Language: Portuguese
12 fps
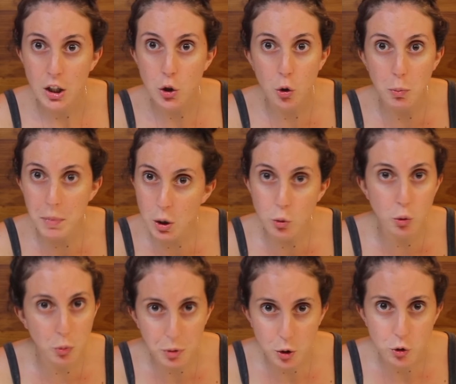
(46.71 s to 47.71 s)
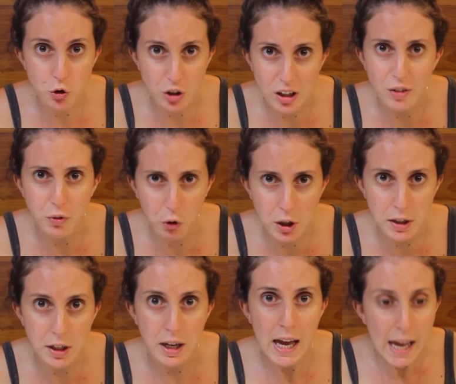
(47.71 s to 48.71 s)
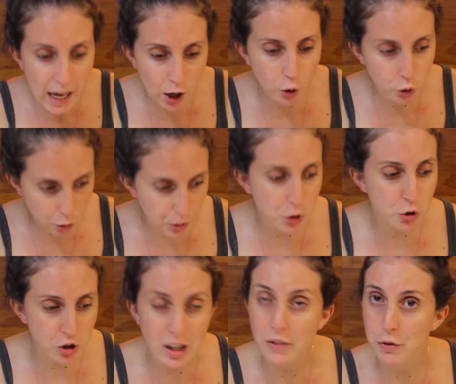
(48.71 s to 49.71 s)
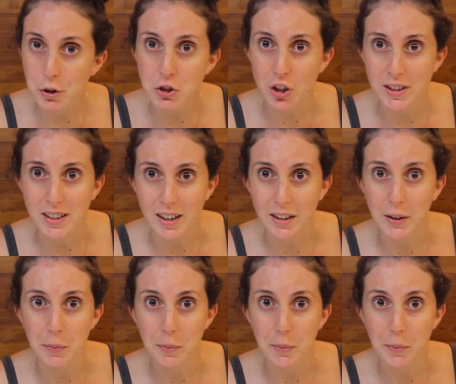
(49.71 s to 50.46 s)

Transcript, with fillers: que o meu número de telefone é o número de telefone de Adriana.